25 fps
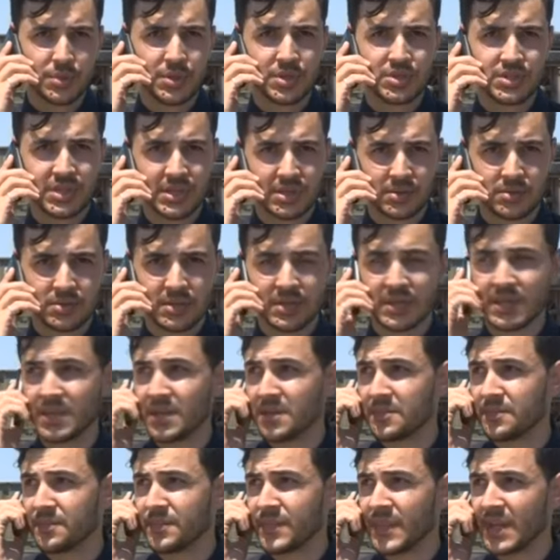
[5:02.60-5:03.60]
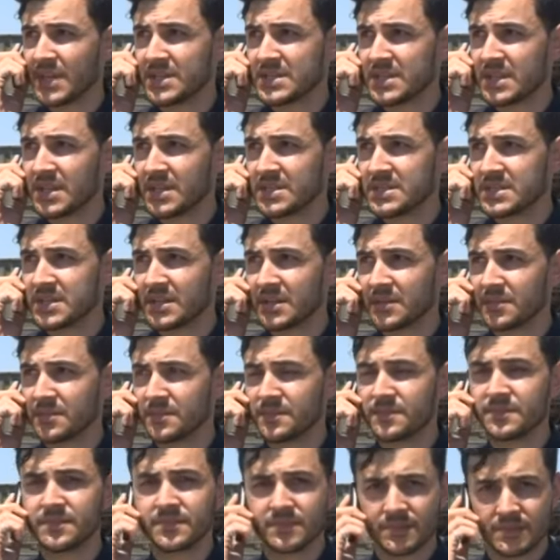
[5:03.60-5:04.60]
держать кулаки, надеяться.
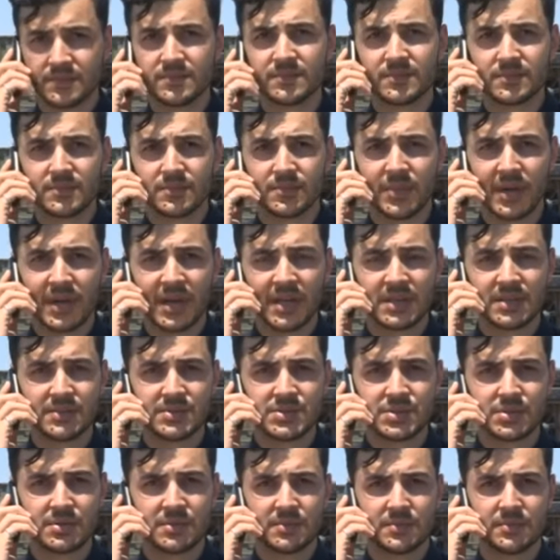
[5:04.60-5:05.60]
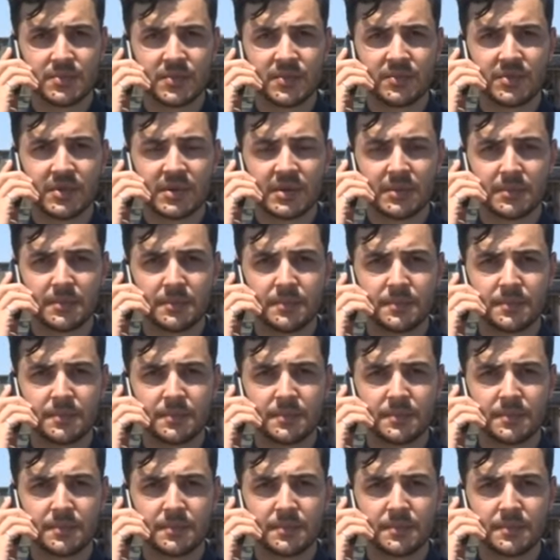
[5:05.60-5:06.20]
Пока это все верно.